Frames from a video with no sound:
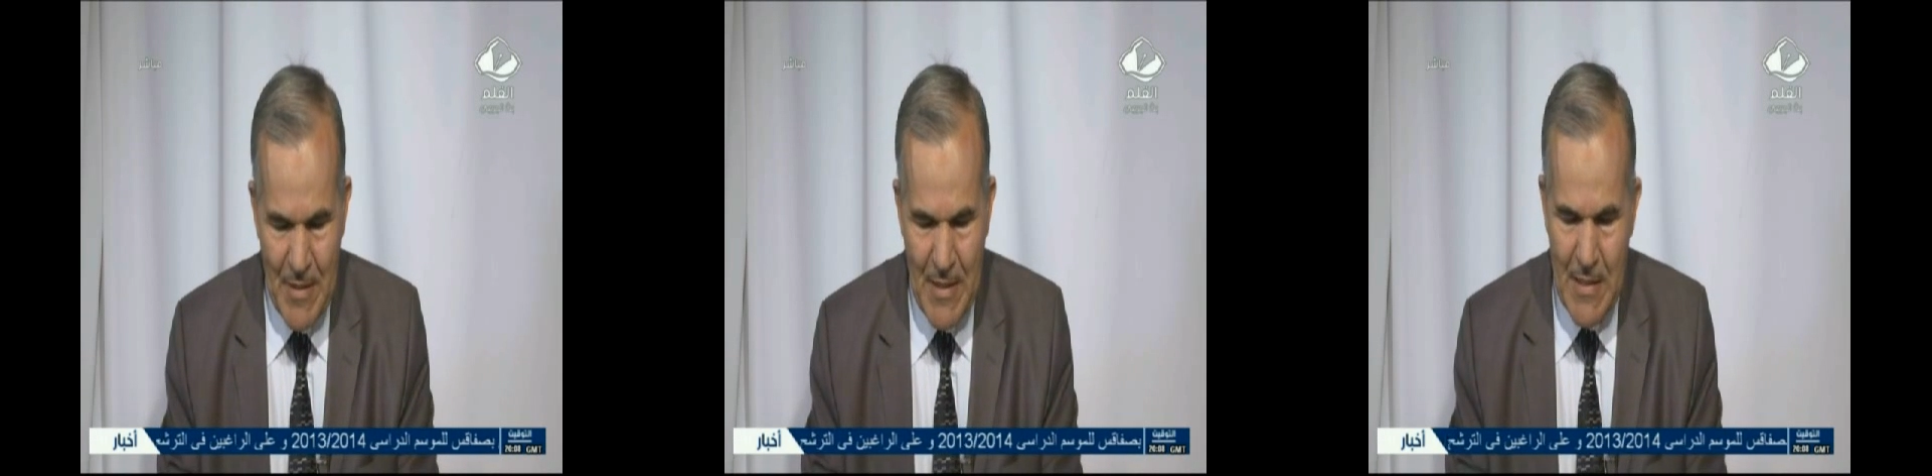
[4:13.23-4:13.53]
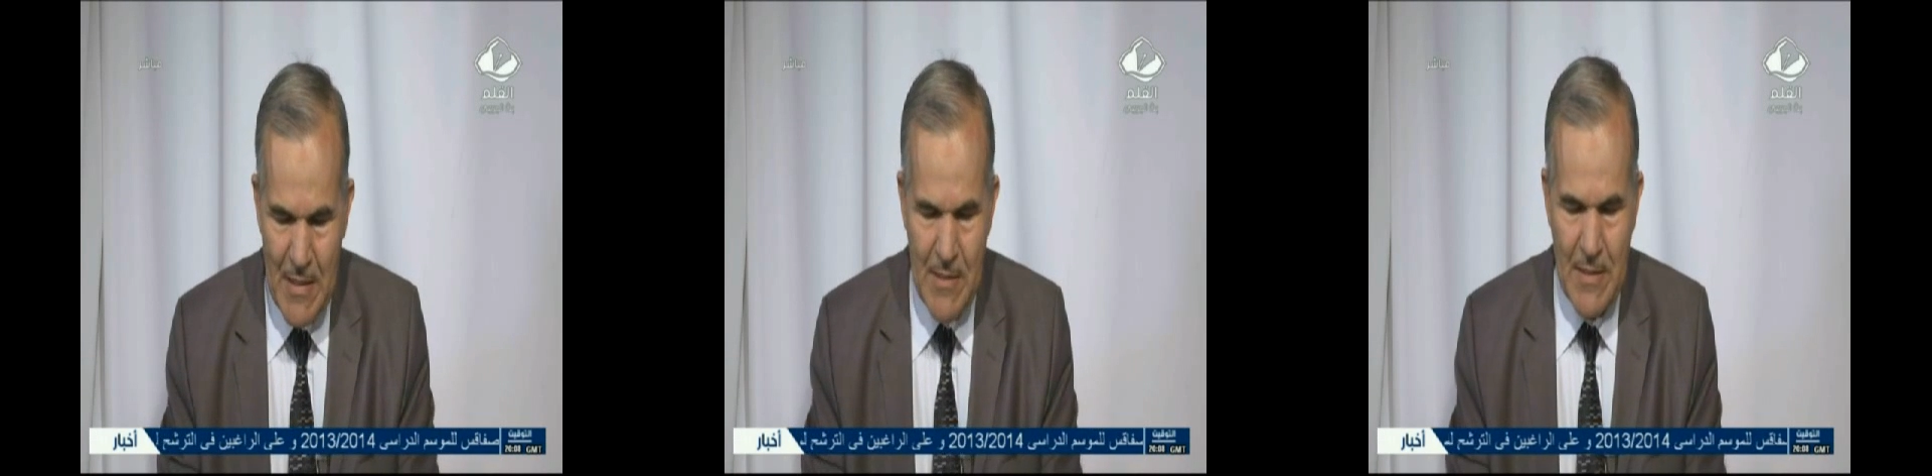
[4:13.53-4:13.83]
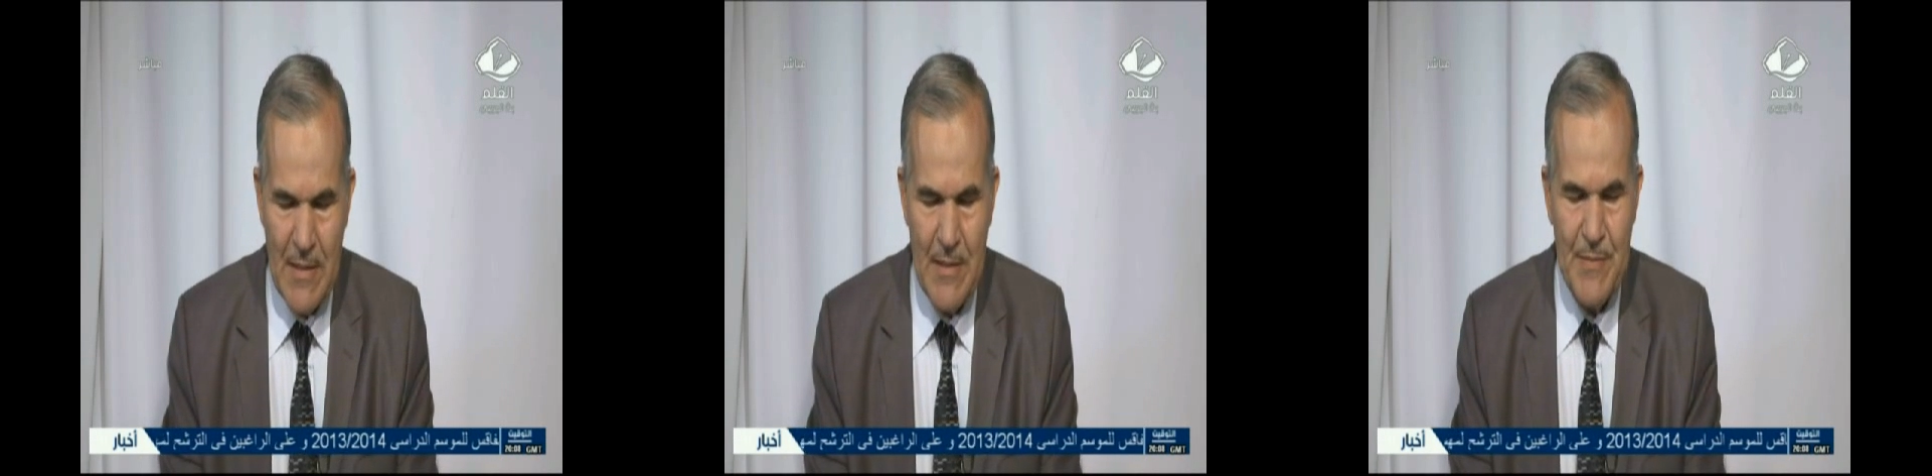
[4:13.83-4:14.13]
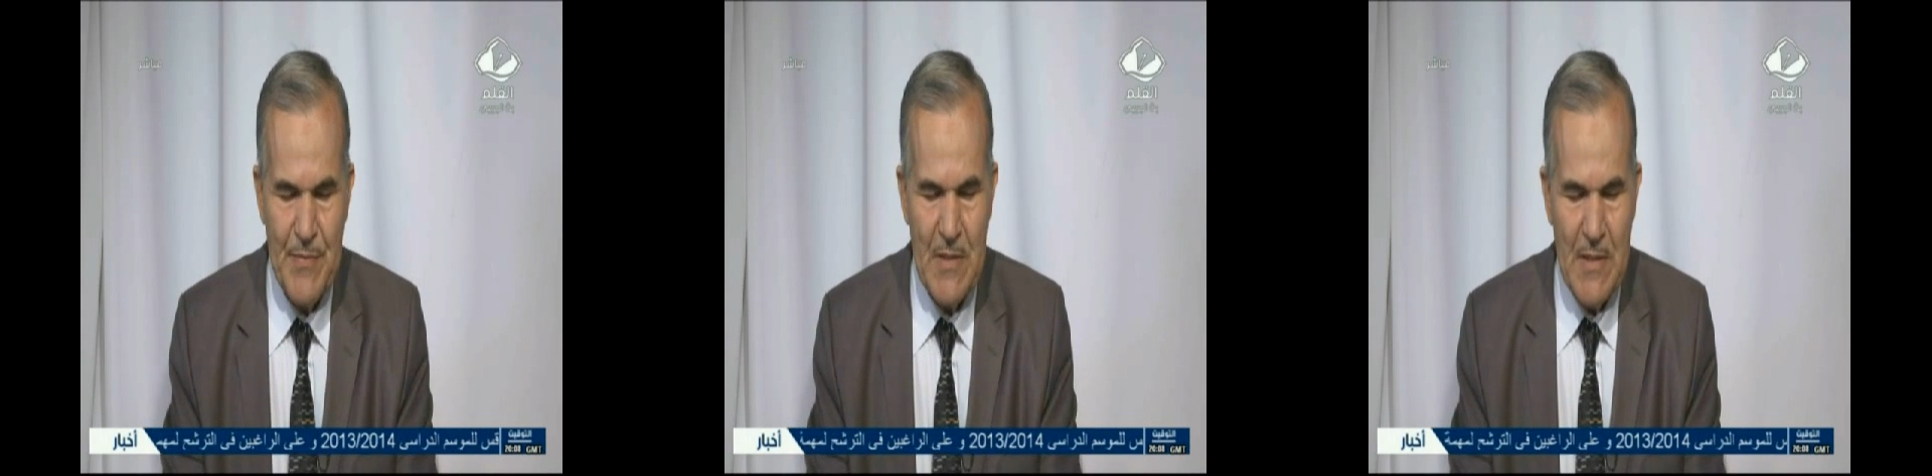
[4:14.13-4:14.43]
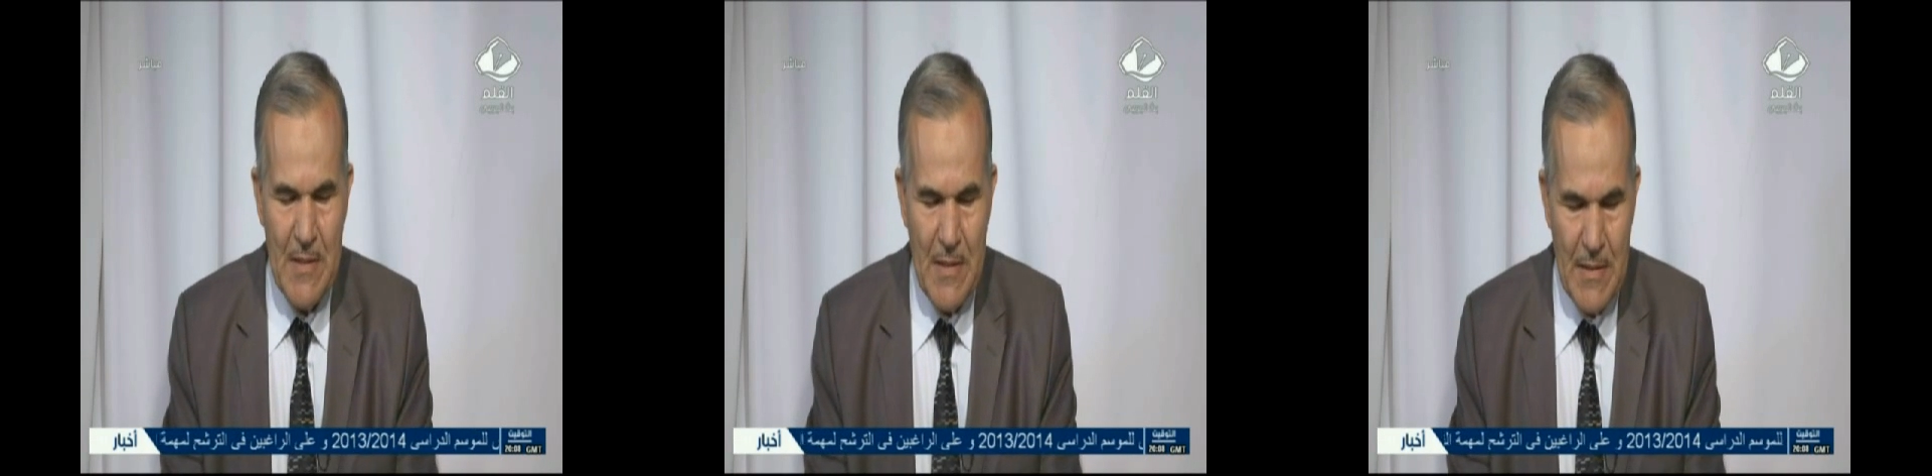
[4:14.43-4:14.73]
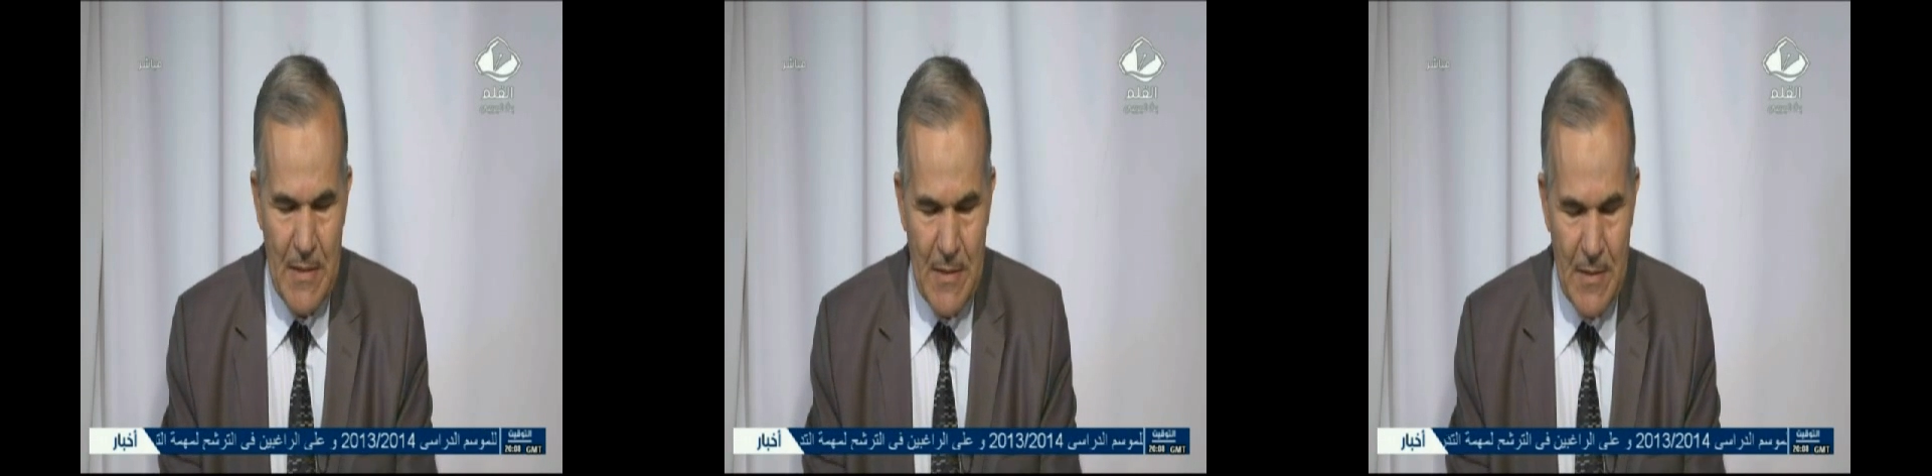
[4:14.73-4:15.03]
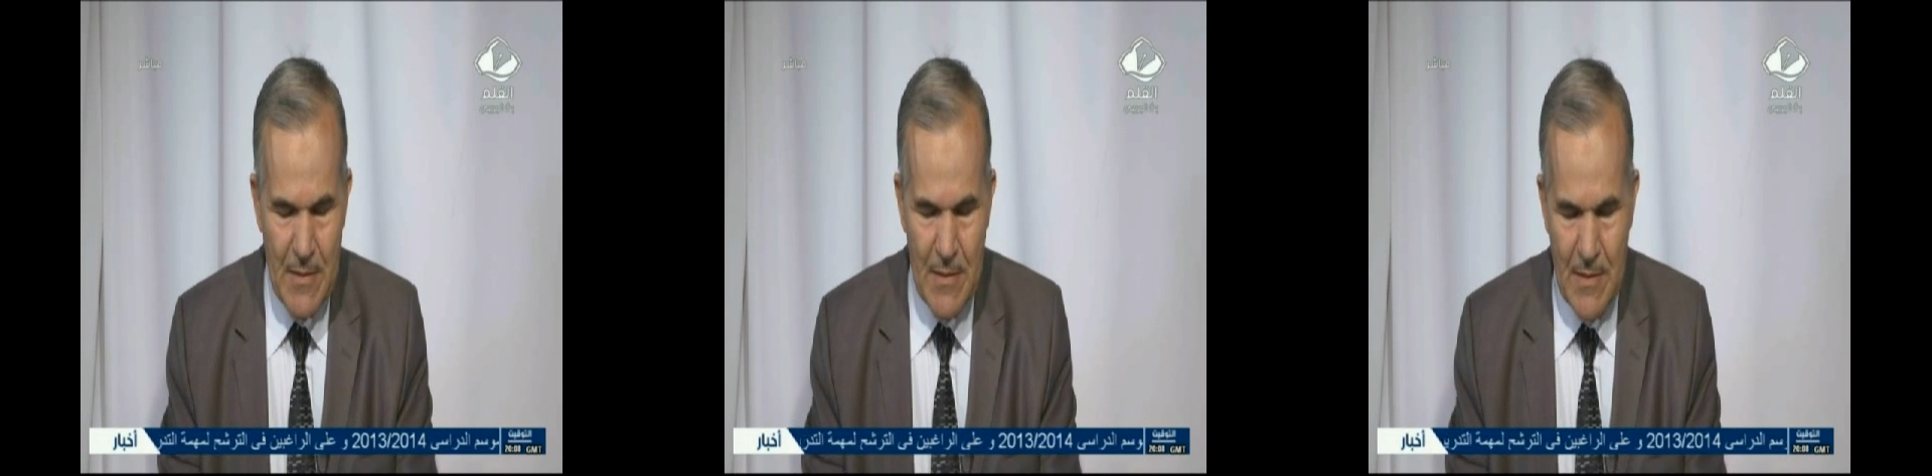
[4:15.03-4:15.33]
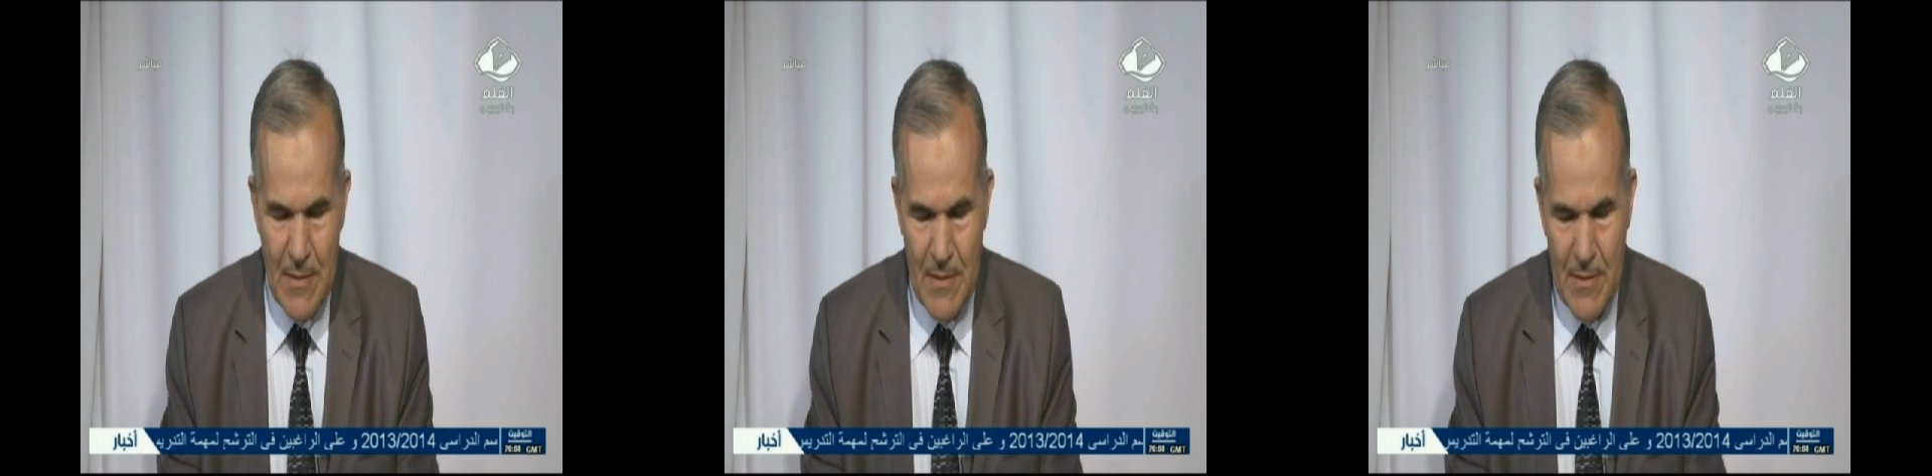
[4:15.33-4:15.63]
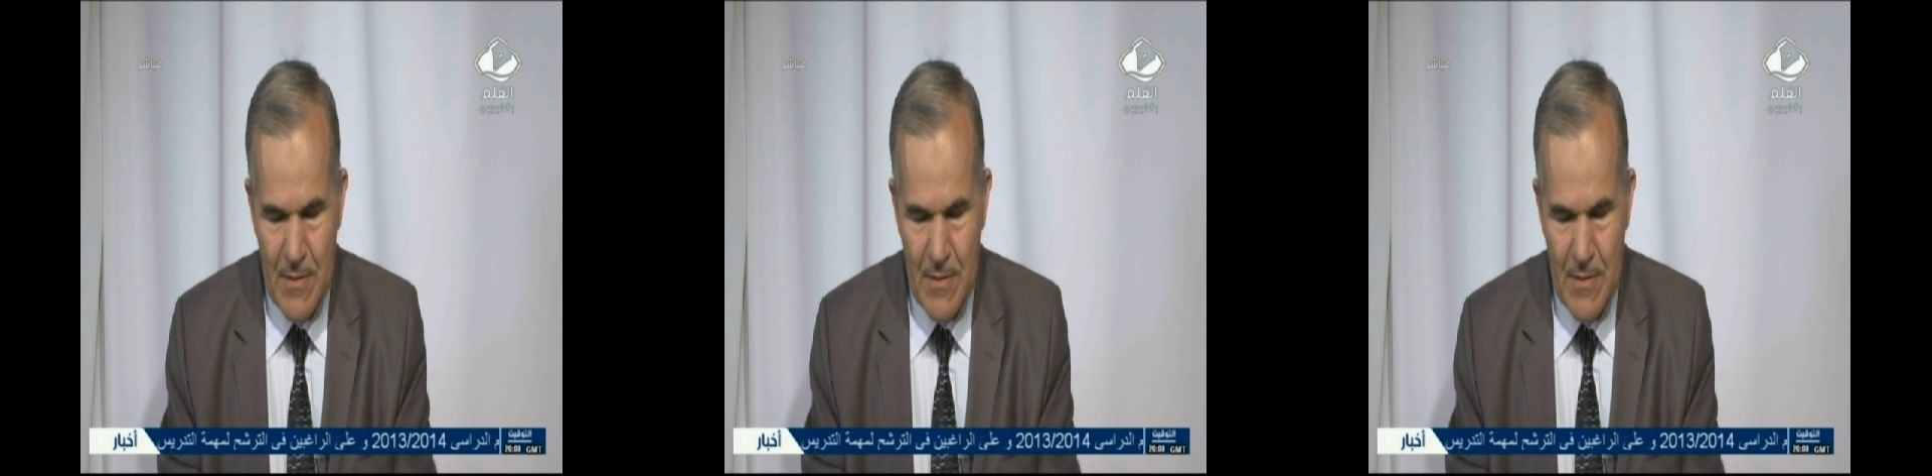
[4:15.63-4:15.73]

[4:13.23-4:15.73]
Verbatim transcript: هذه السنه يعني آه،